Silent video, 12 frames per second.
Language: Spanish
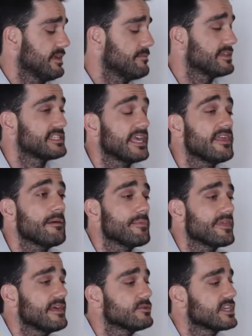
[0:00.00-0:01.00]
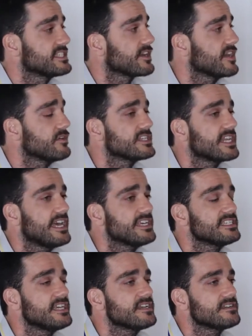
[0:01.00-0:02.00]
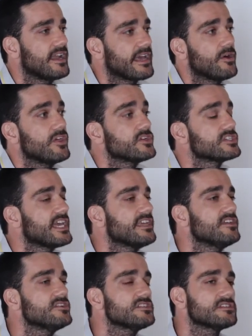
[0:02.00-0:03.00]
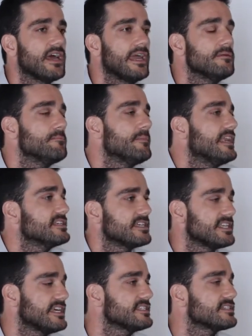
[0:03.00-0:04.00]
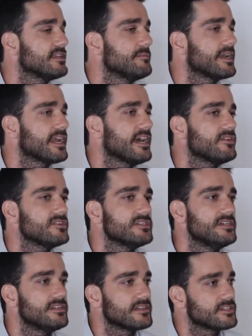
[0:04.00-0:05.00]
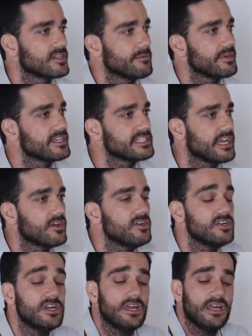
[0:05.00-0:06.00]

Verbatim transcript: Ese día empezamos a desarrollar un slasher, al cabo de dos años hay miles de slashers en el mercado, que eso también es algo